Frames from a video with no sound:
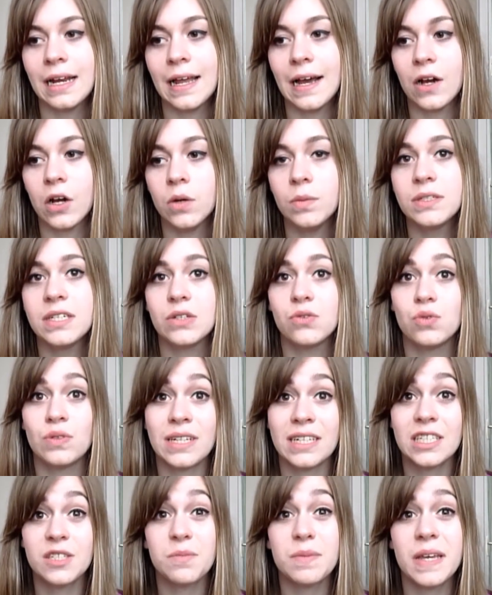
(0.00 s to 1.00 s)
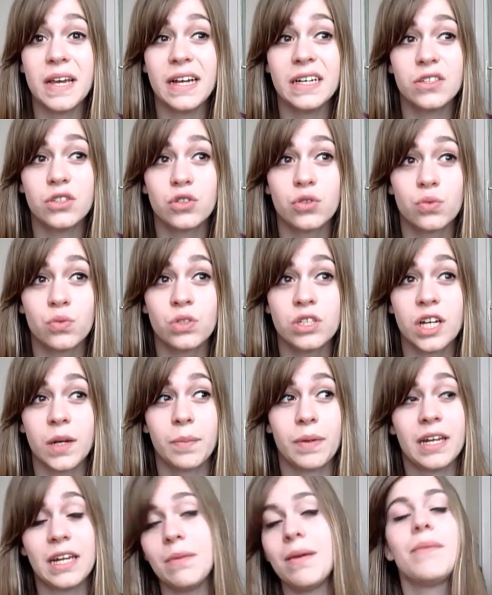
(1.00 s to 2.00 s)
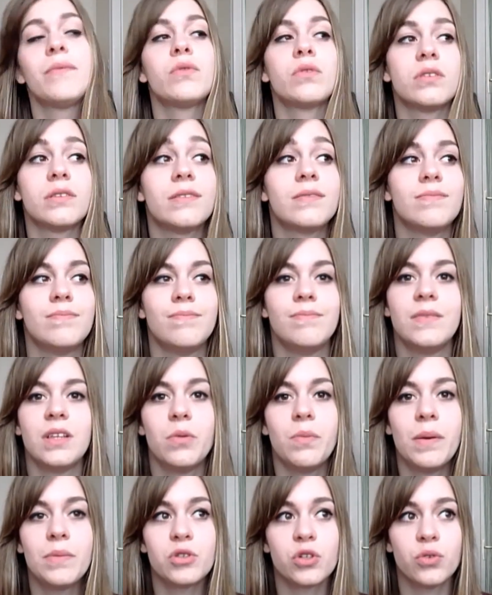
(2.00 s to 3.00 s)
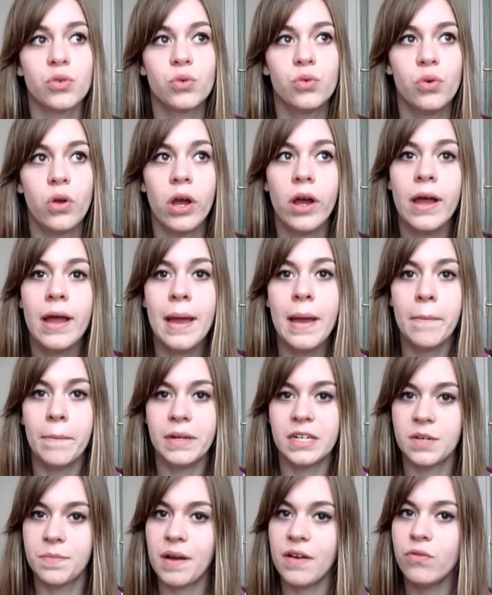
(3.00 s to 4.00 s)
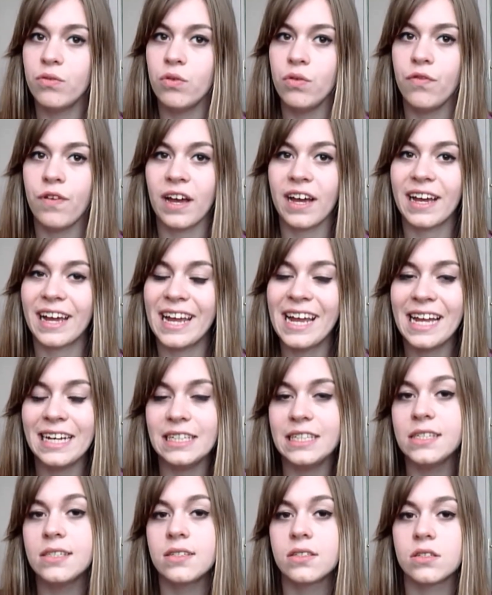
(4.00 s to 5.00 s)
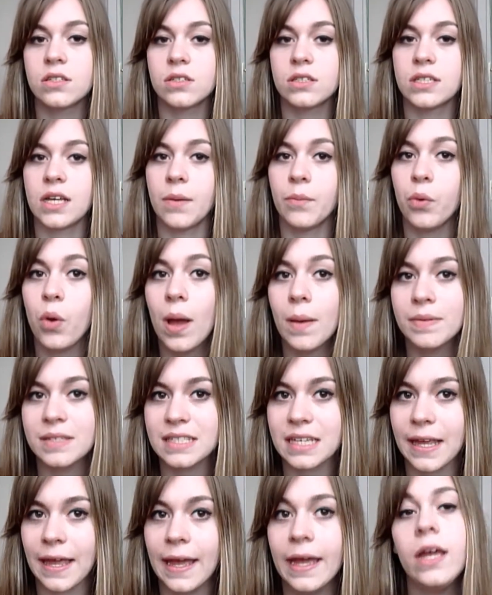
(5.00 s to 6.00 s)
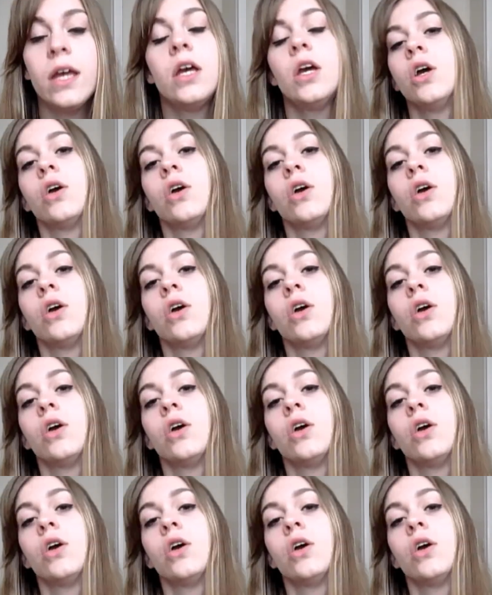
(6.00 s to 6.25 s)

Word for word: robe, c'est une inspiration, j'ai repris les mêmes, le même genre de couleurs, mais j'ai pas voulu faire réaliste, c'est un peu abstrait,